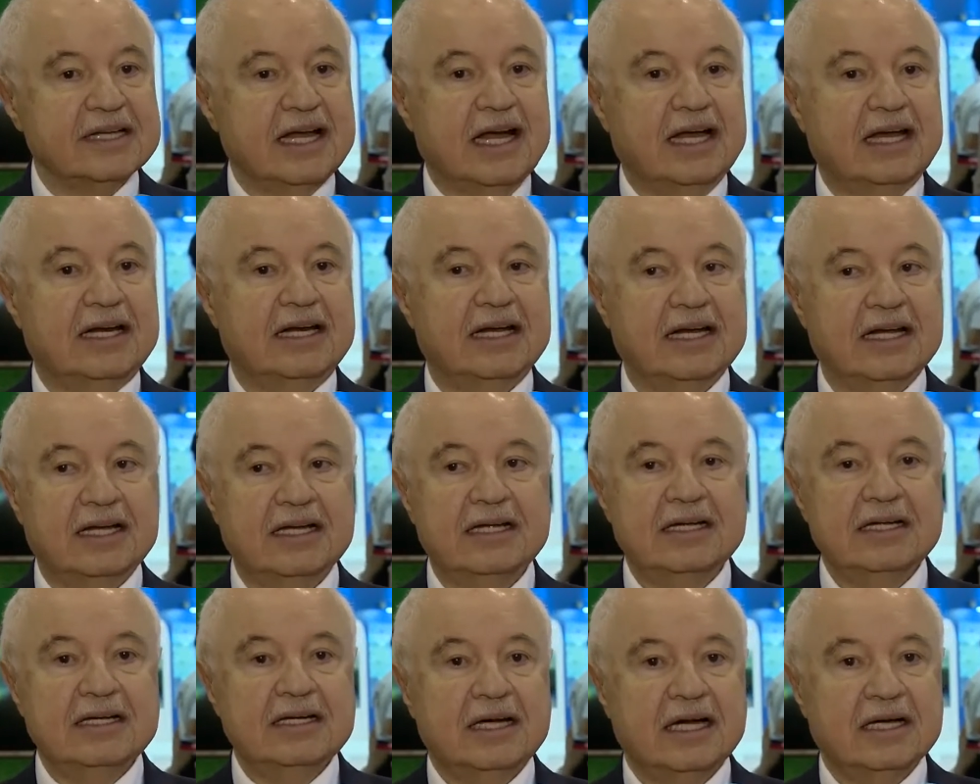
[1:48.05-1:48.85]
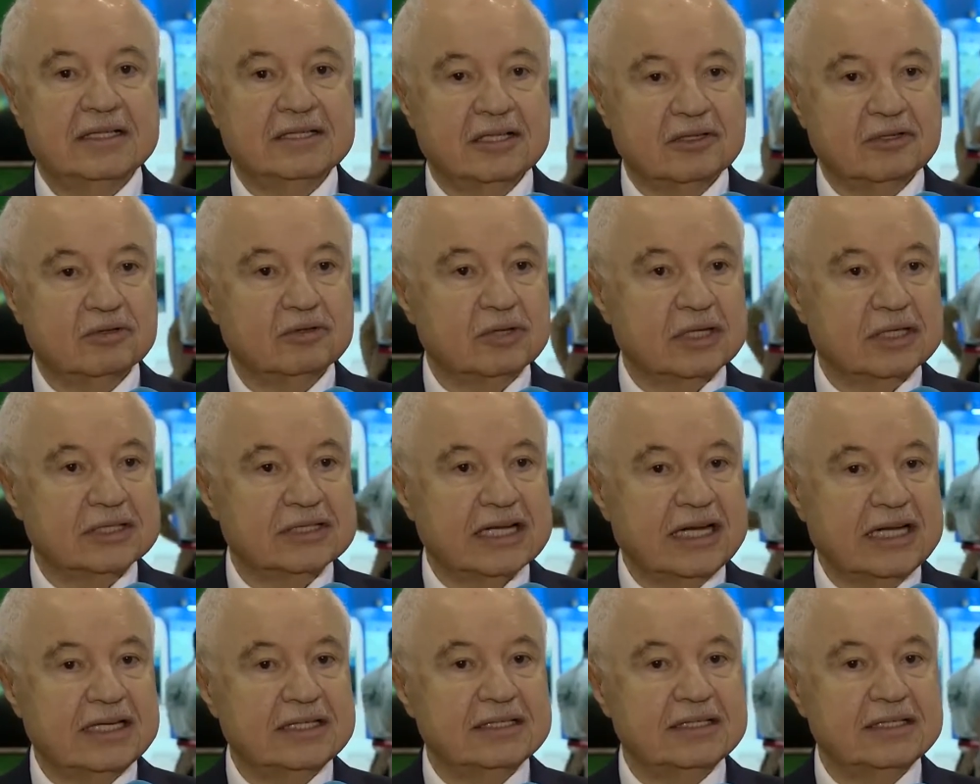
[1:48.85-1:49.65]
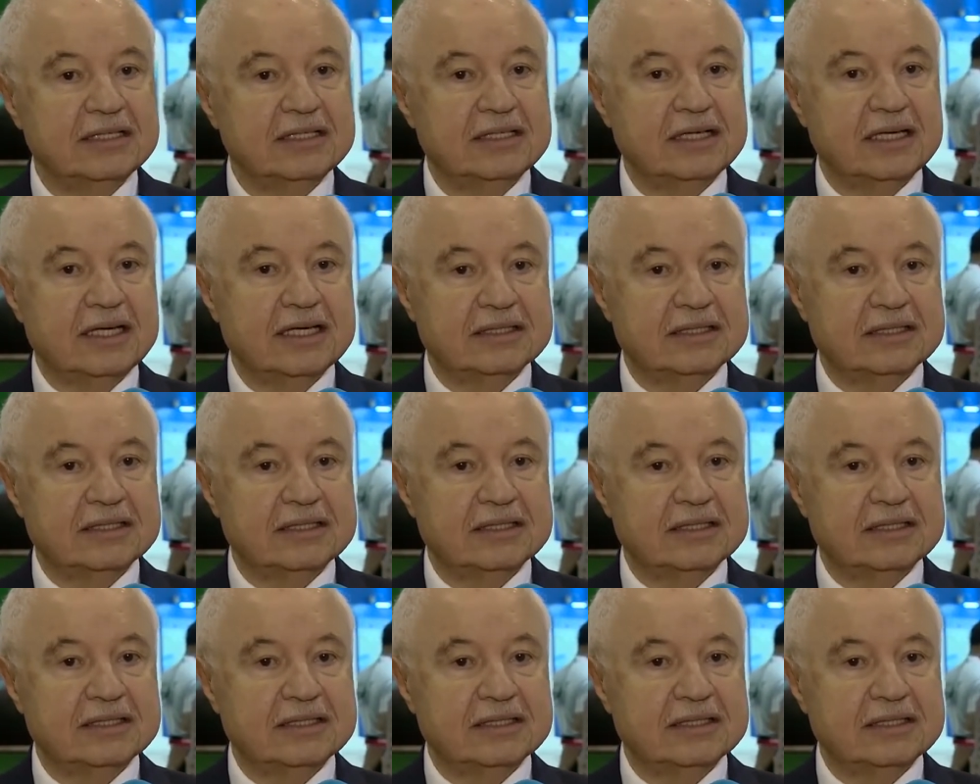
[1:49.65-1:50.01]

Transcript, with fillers: على ضرورة أن